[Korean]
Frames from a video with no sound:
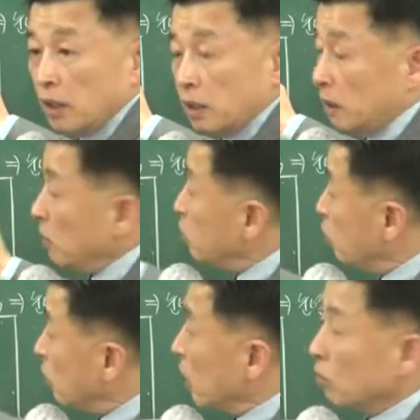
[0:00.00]
그러니까 몇
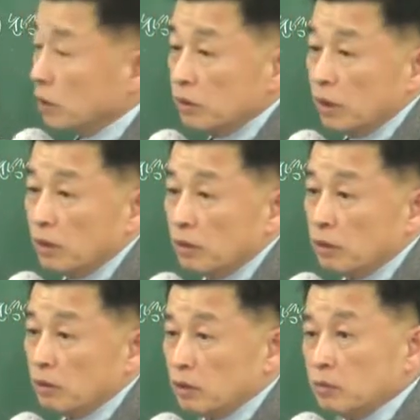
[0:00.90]
프로 나오겠어요?
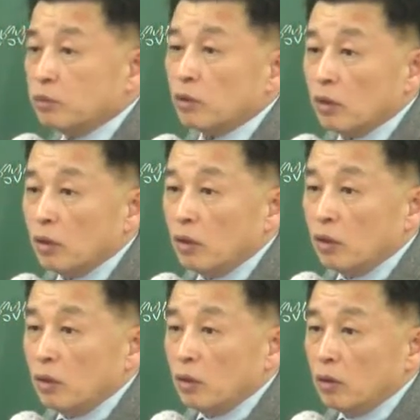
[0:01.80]
10%.
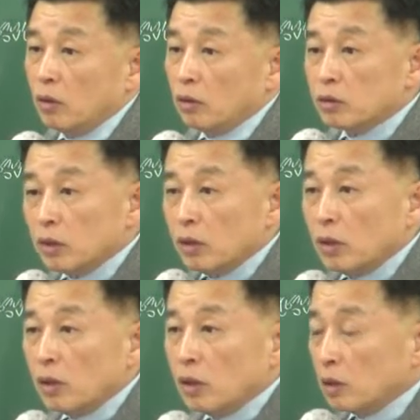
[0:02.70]
그렇죠?
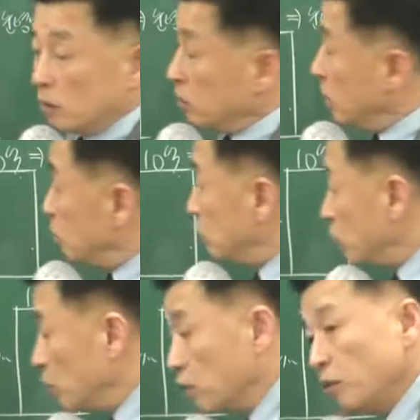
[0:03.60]
그러면 지분
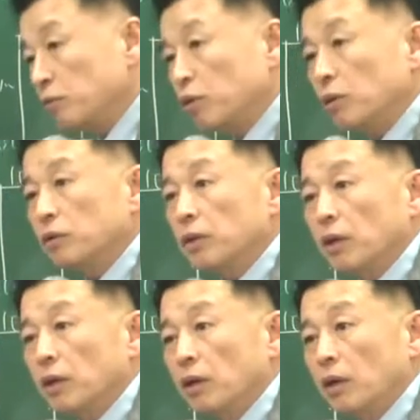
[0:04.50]
수익률도 몇 프로겠어요?
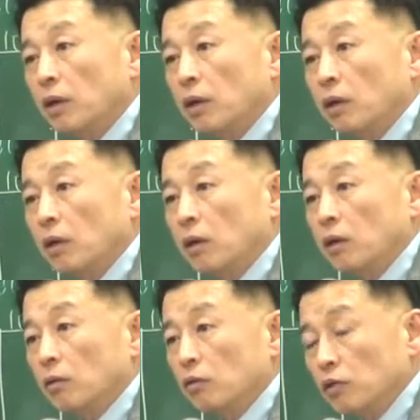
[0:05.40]

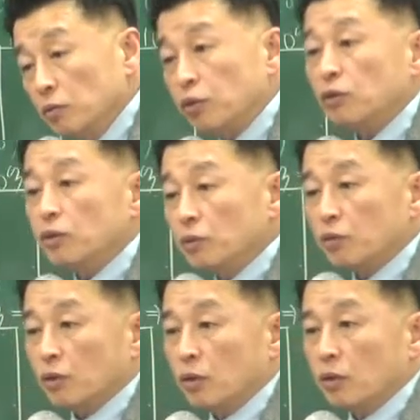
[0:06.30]
10%죠,
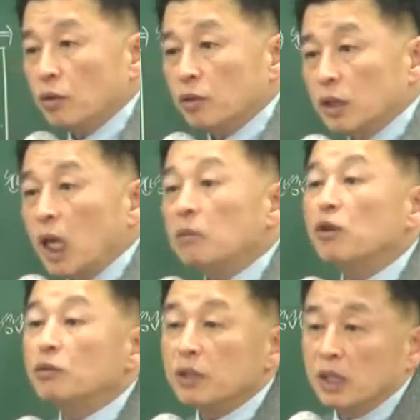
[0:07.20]
10%.
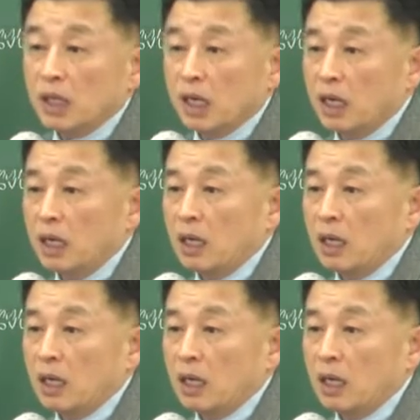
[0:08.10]
차입이 없으니까.